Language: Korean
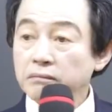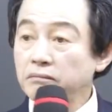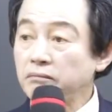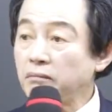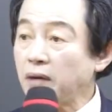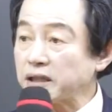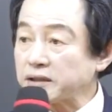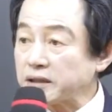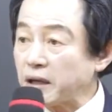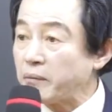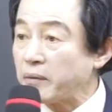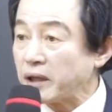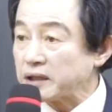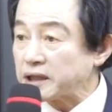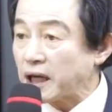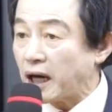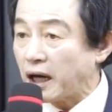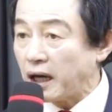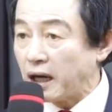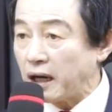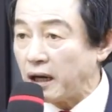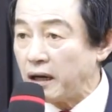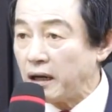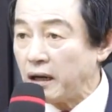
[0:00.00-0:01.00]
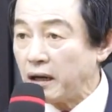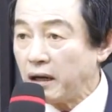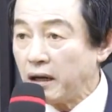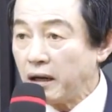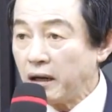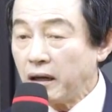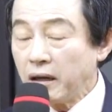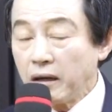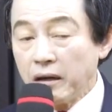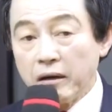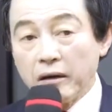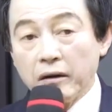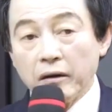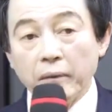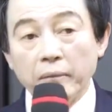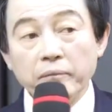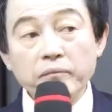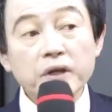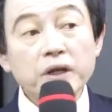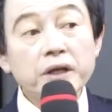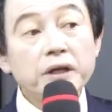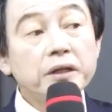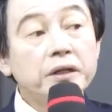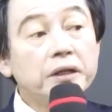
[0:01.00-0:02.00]
맞아 맞아.
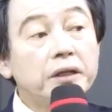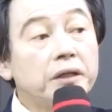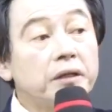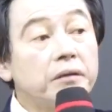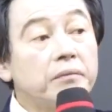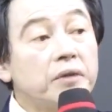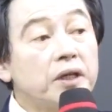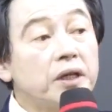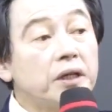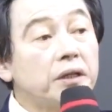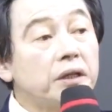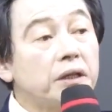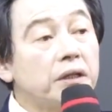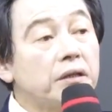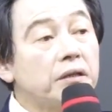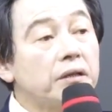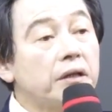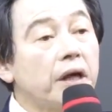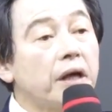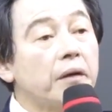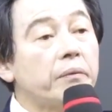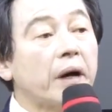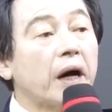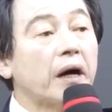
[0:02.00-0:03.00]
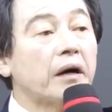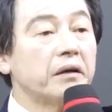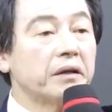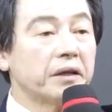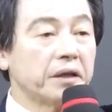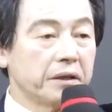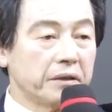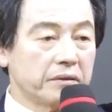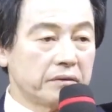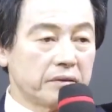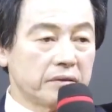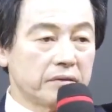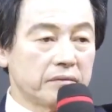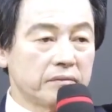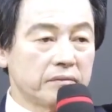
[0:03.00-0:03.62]
미리미리 예방을 해.